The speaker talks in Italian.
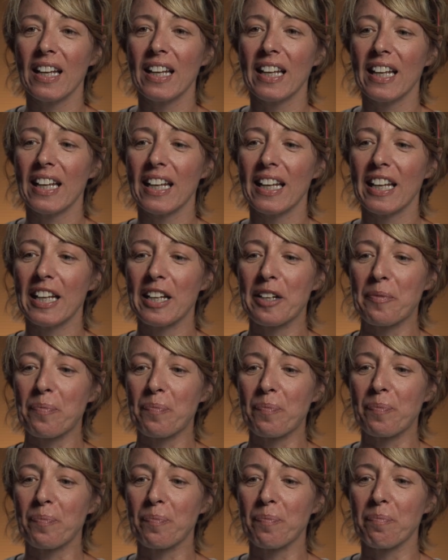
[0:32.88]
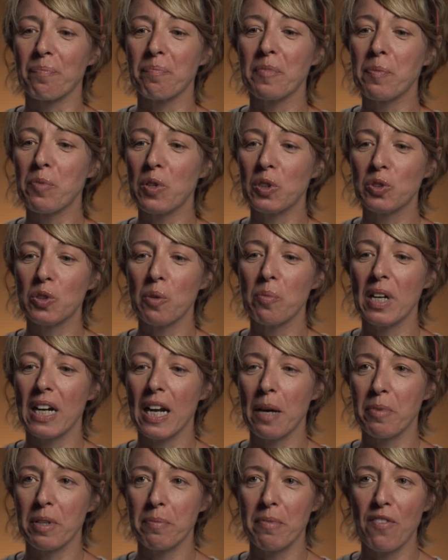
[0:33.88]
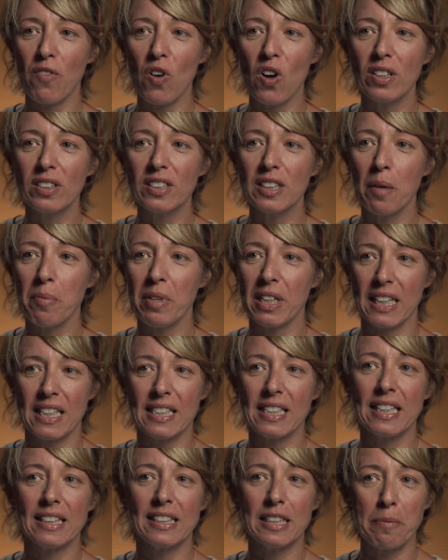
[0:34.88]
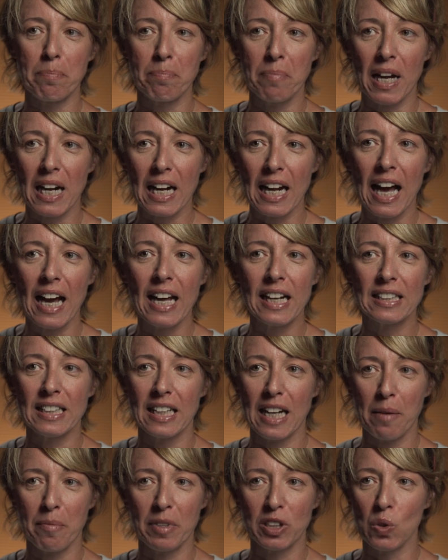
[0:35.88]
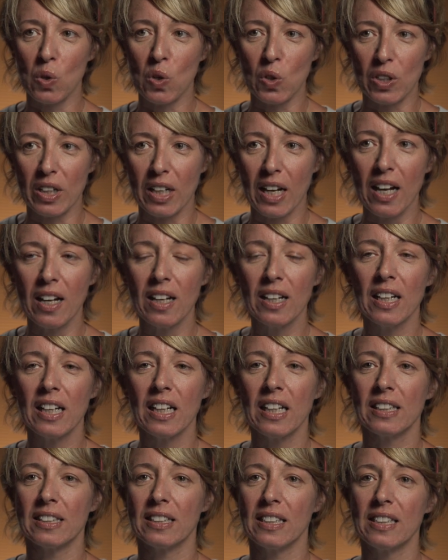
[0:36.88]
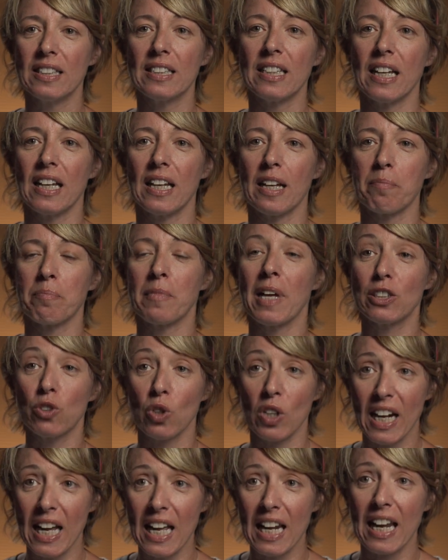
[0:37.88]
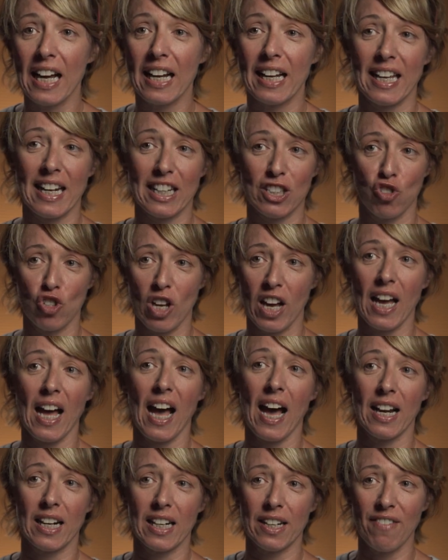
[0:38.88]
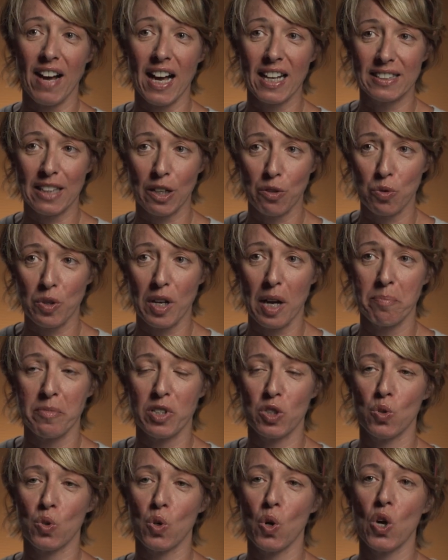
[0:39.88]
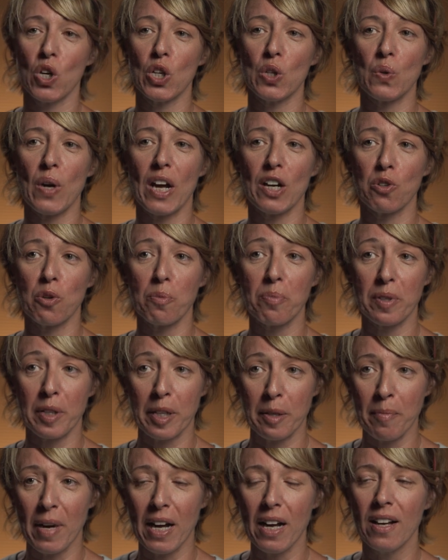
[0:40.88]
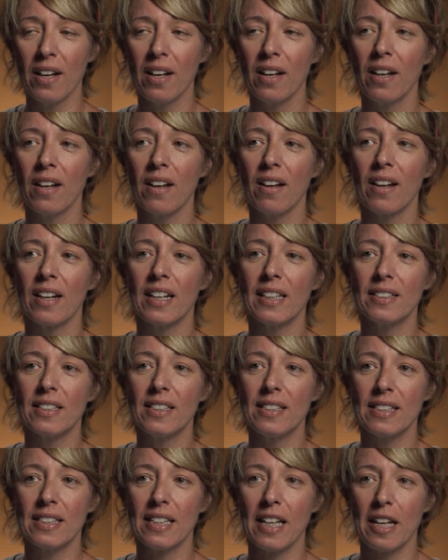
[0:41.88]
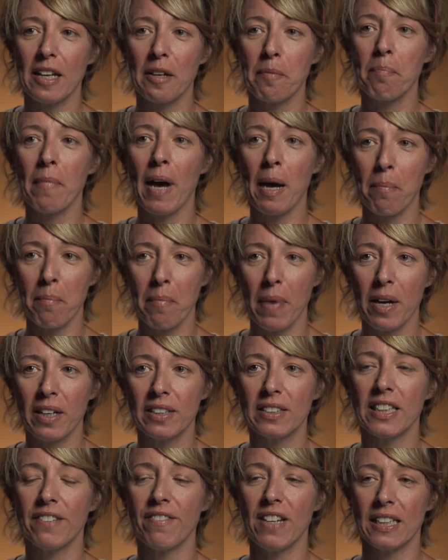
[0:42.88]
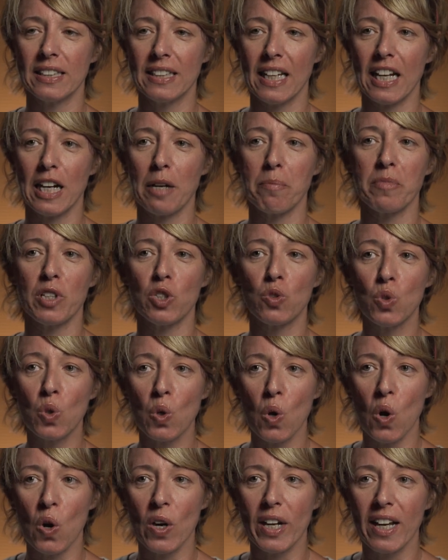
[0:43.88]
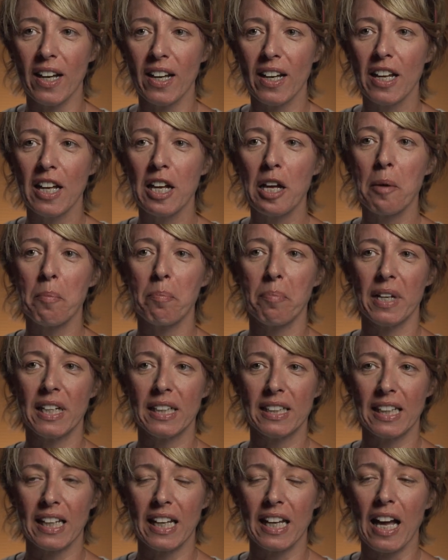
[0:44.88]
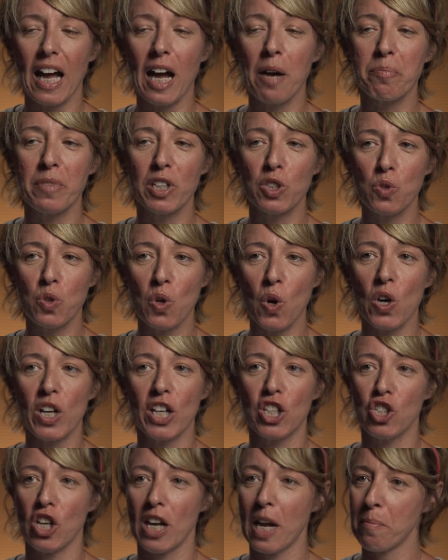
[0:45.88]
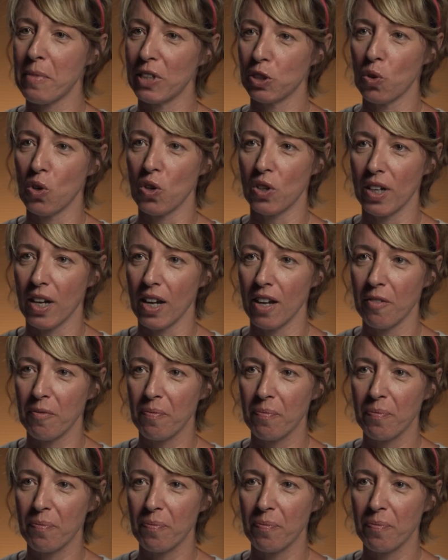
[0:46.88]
E, um, mi portò per la prima volta perché sentì parlare della Madonna, disse mia sorella che era già arrivata qui a Meggiugorio un anno prima, le disse mamma devi andare a Meggiugorie perché a Meggiugorie c'è la Madonna.